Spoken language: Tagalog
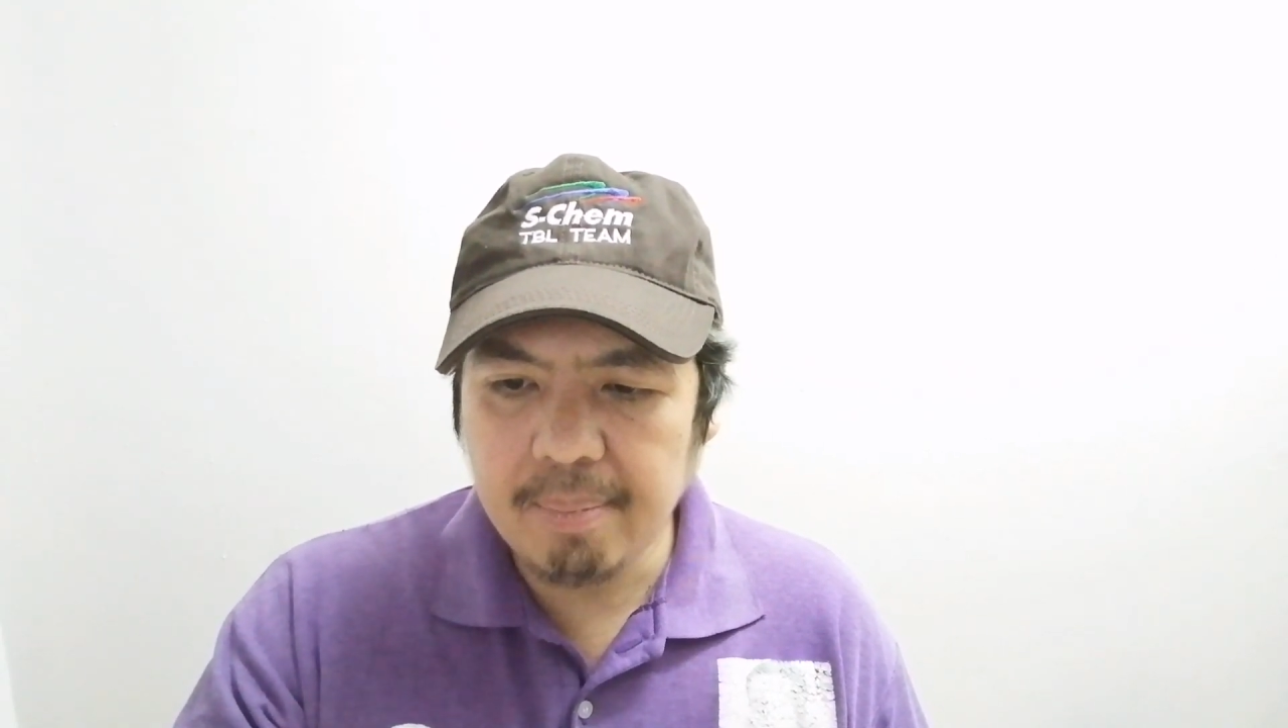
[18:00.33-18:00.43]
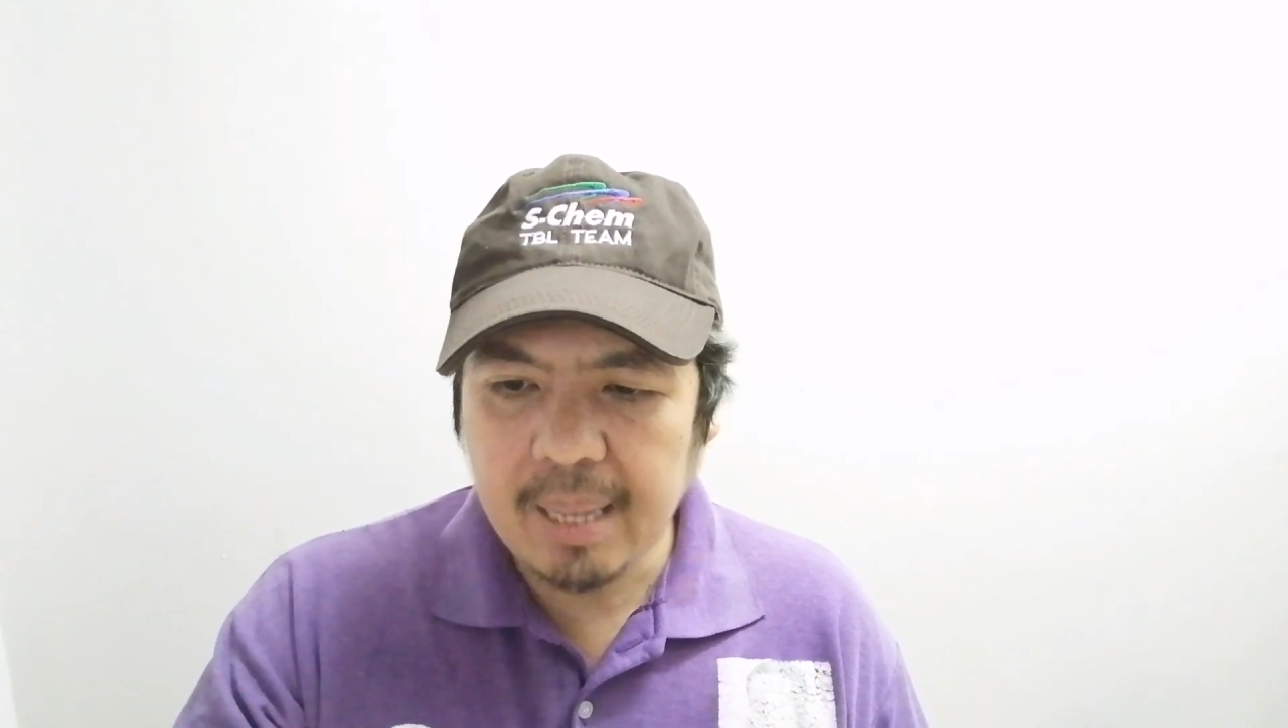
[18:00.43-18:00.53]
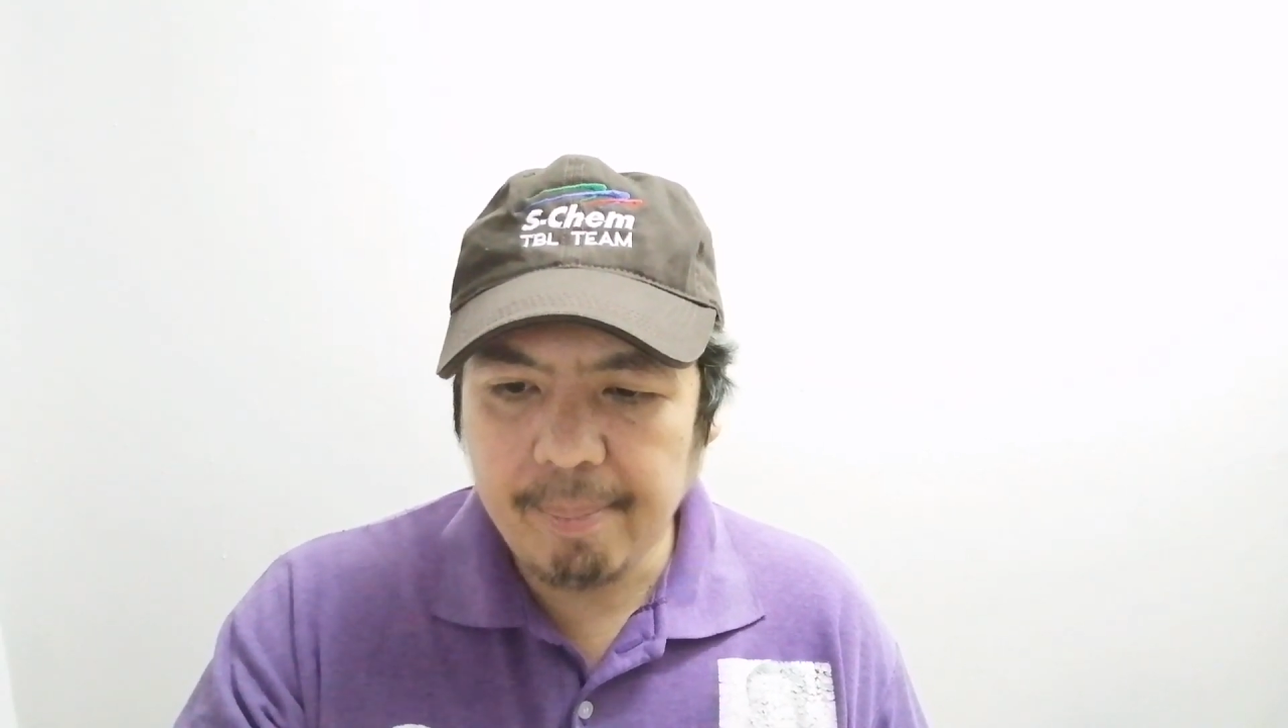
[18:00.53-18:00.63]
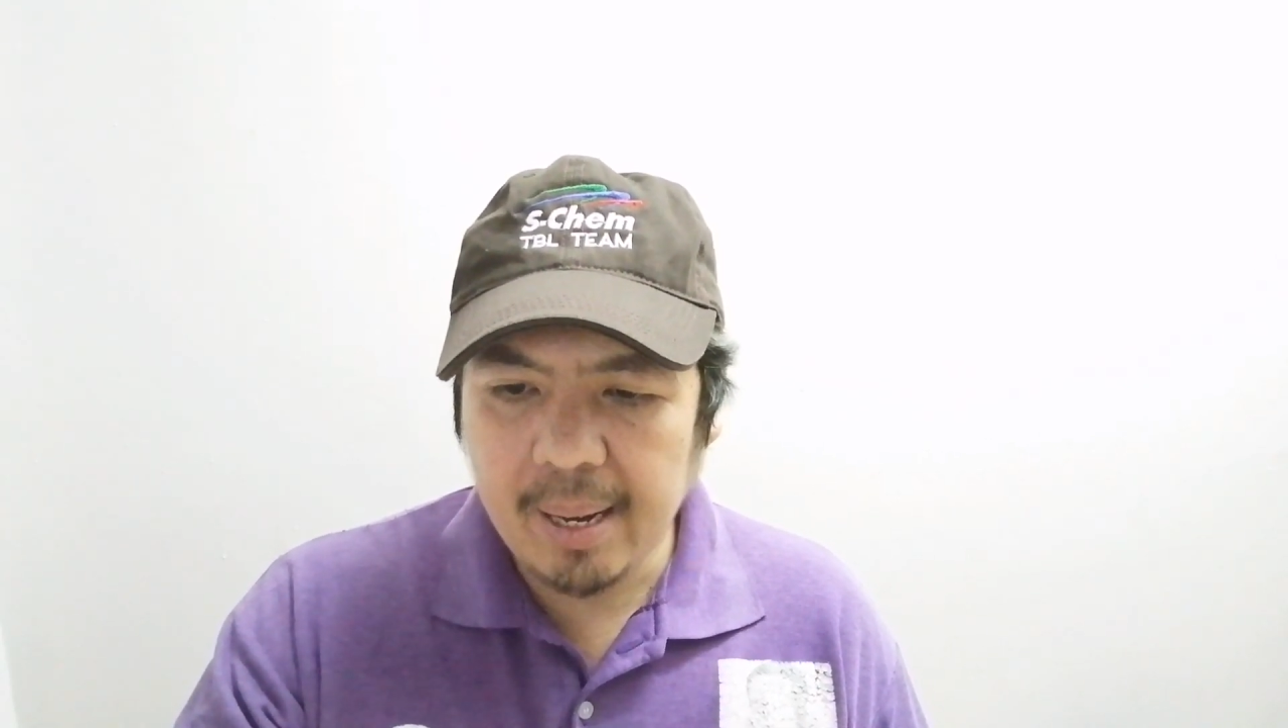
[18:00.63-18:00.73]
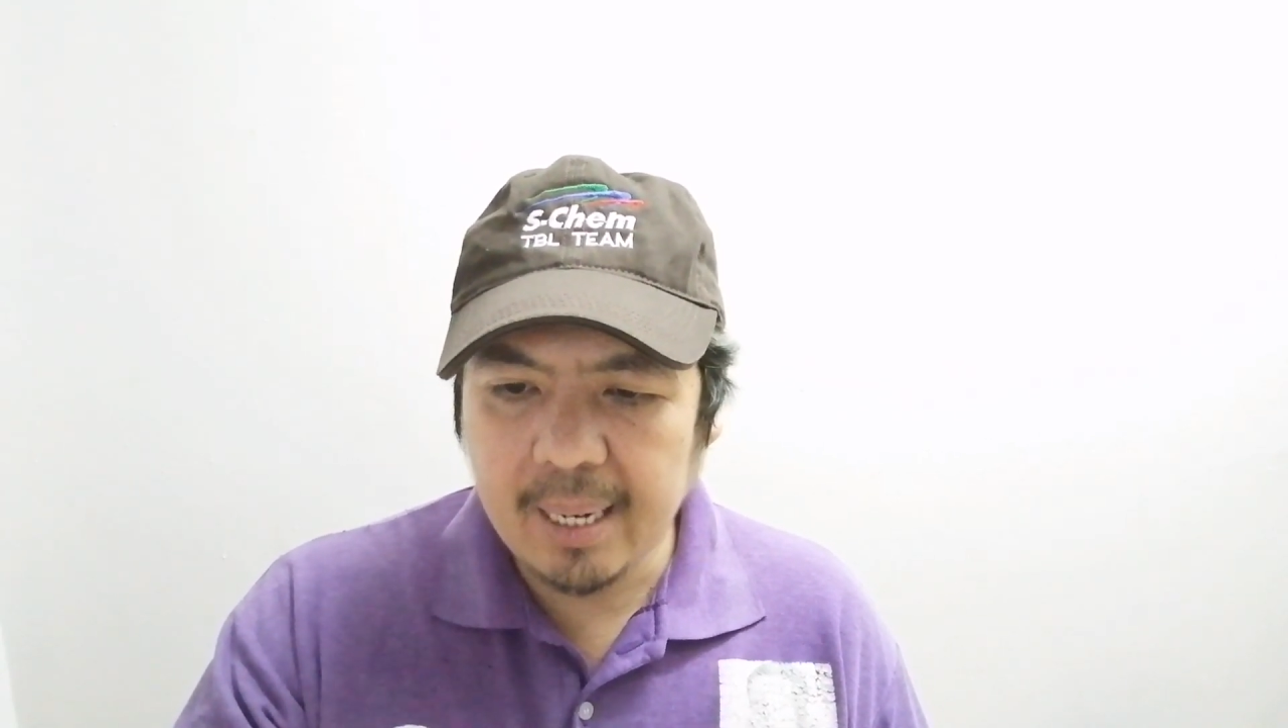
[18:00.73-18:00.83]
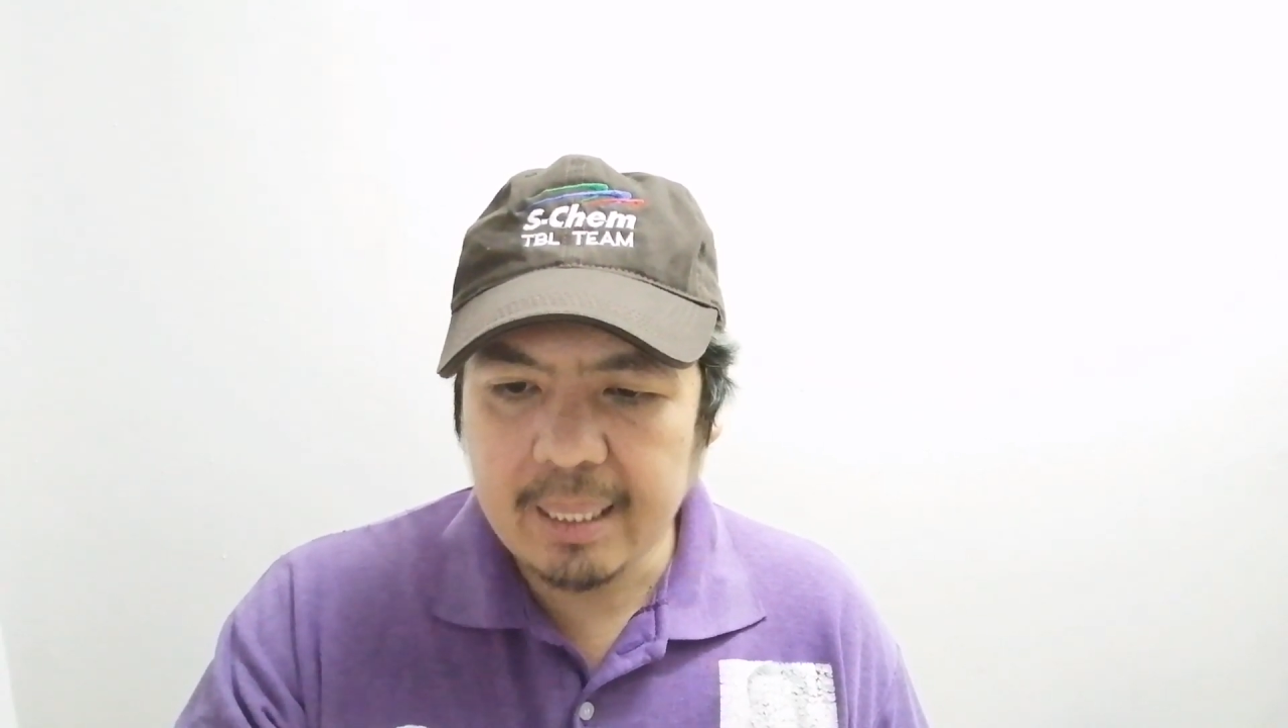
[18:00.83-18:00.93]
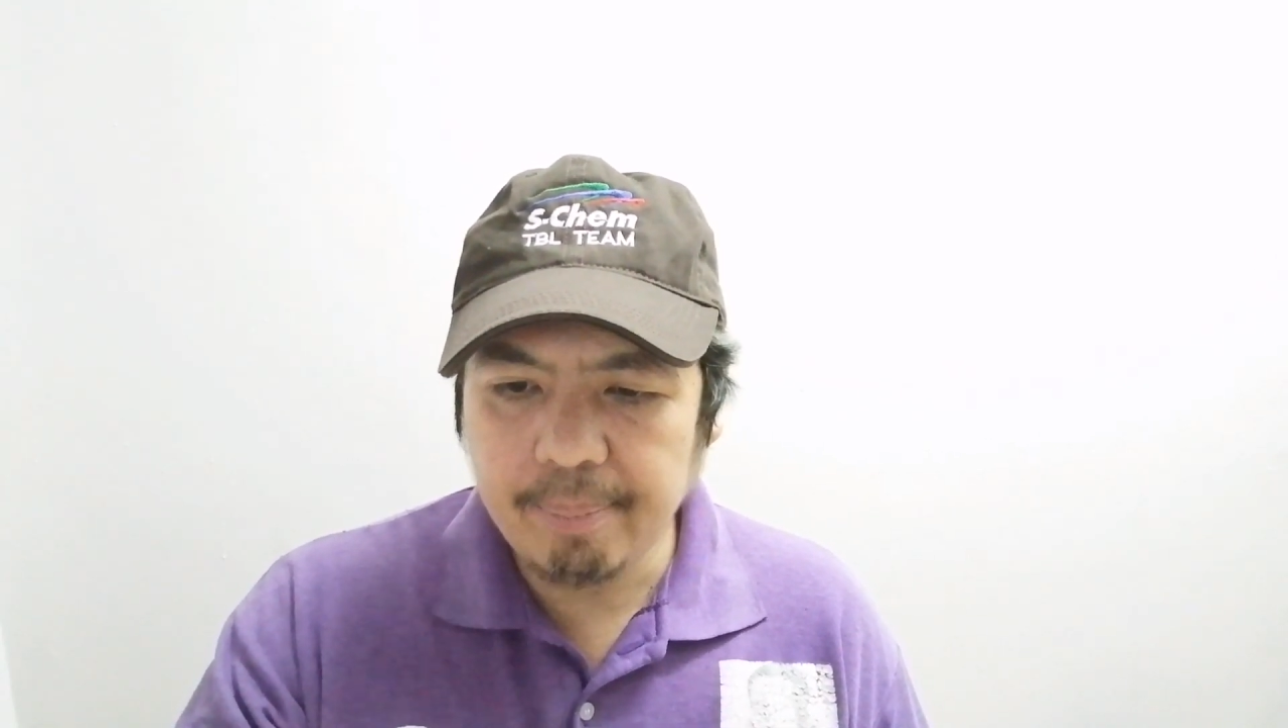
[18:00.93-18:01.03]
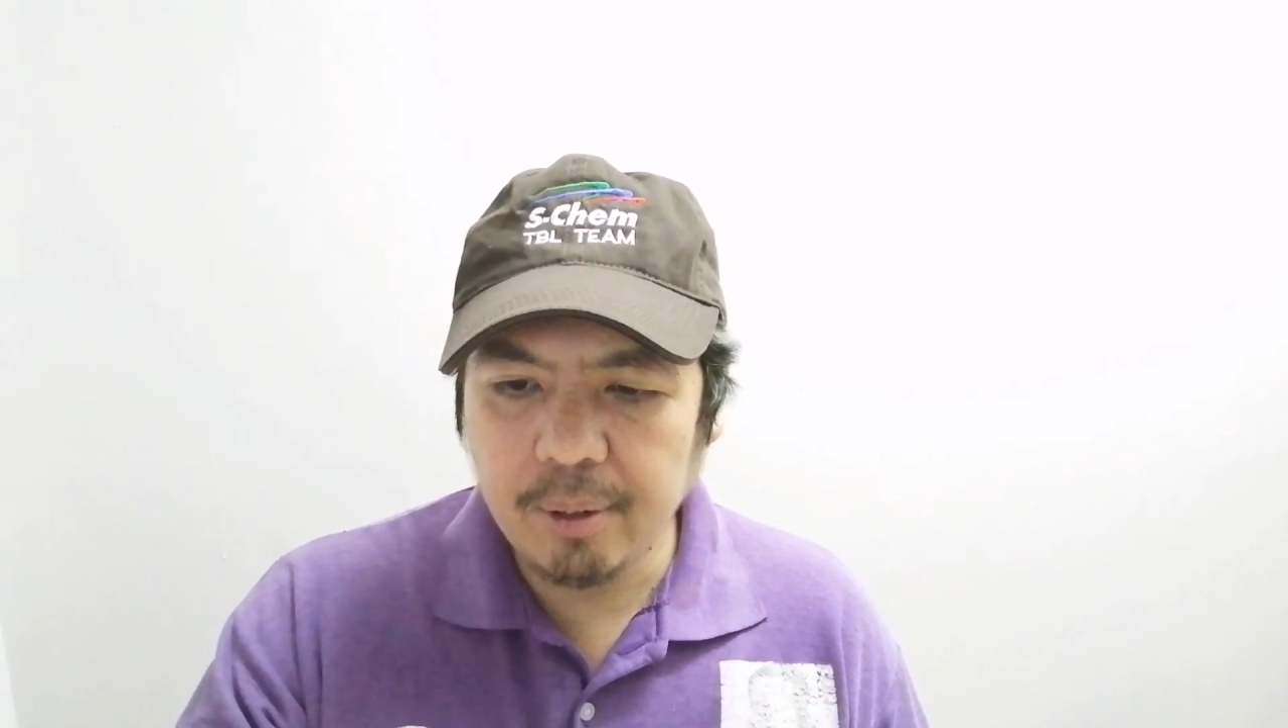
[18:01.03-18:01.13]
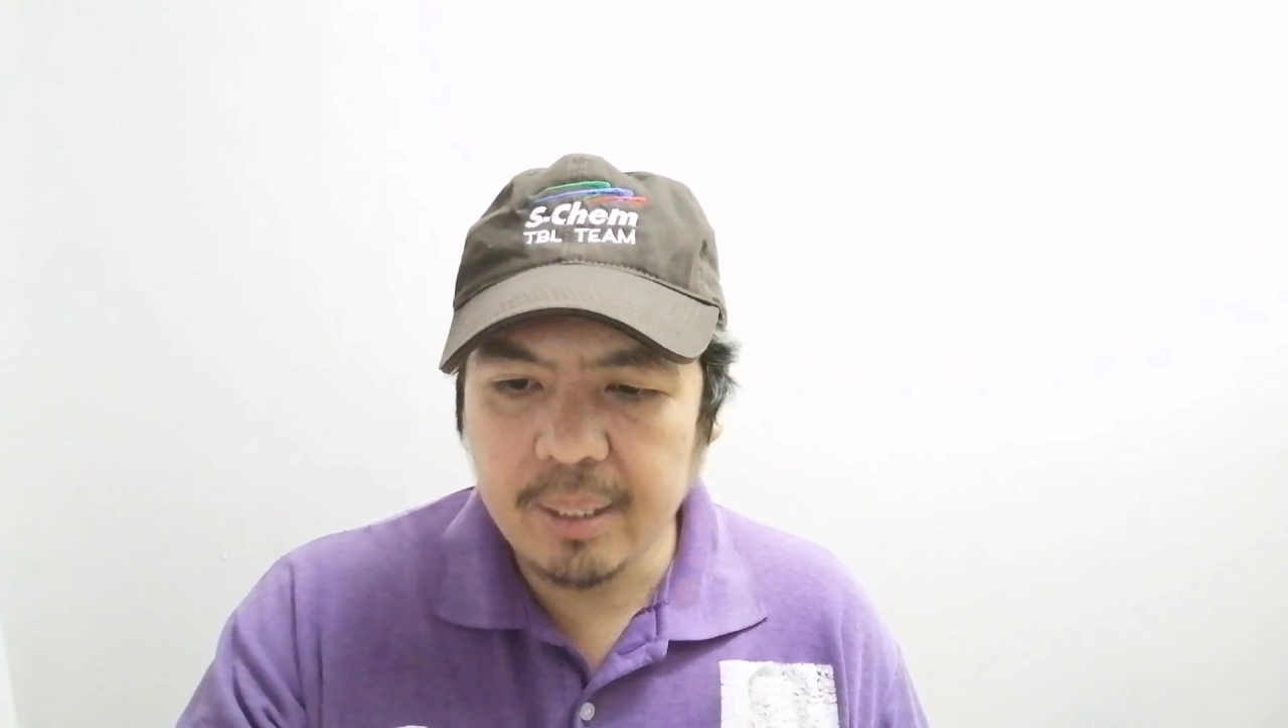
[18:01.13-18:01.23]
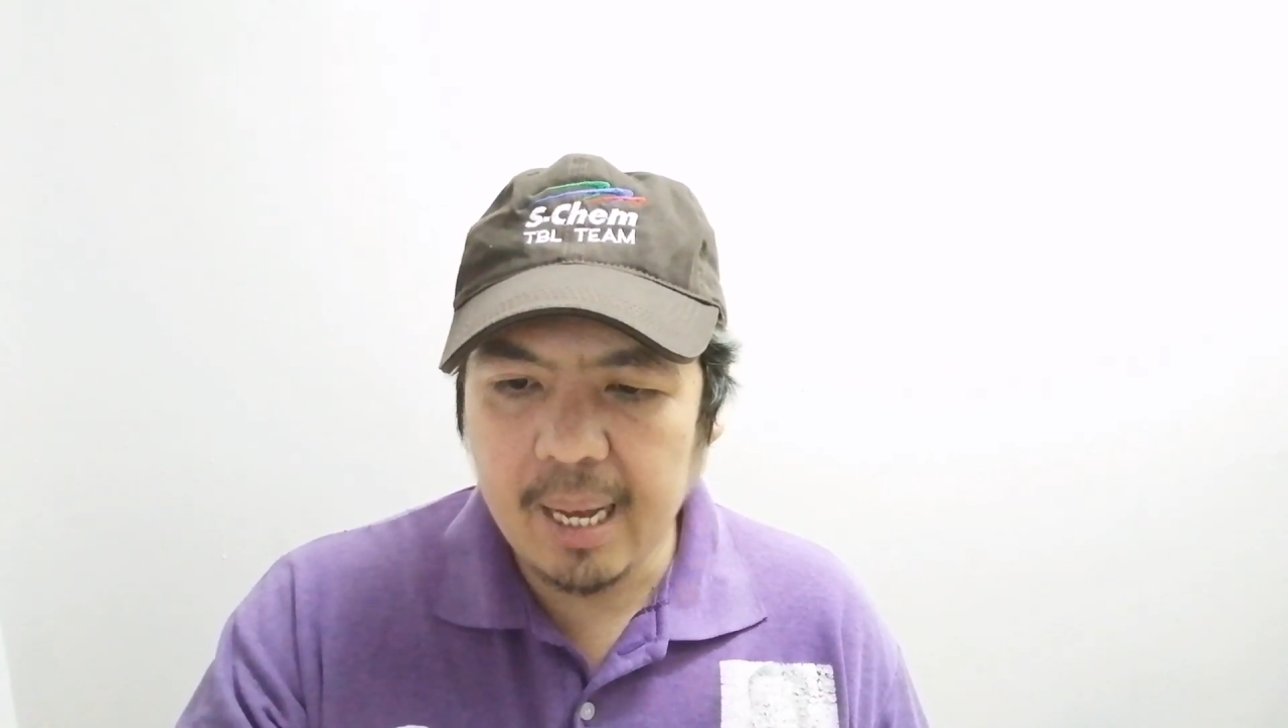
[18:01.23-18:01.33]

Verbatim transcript: na po